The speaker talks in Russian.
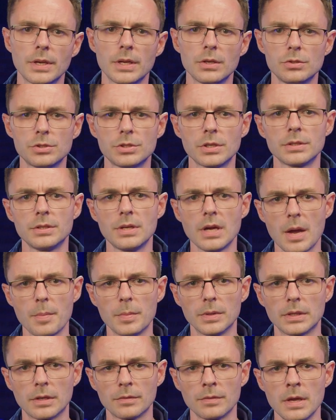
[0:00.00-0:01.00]
режущих
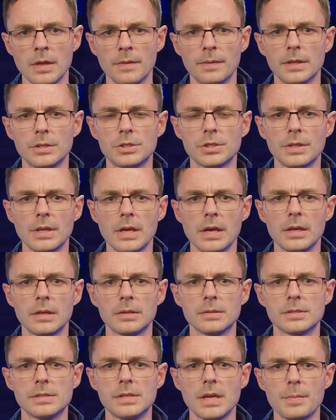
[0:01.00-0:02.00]
диаметров,
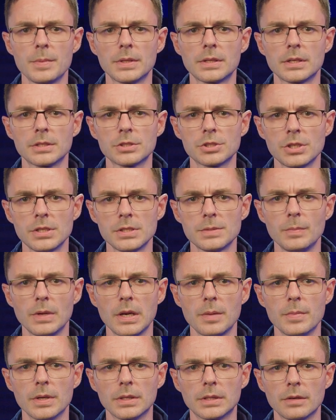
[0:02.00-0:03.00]
начиная с диаметра 6
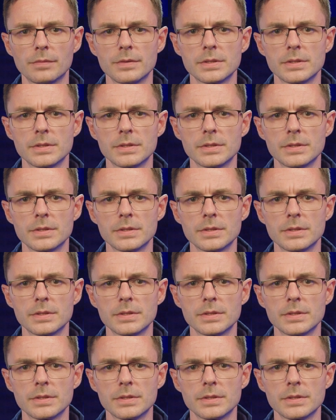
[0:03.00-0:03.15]
мм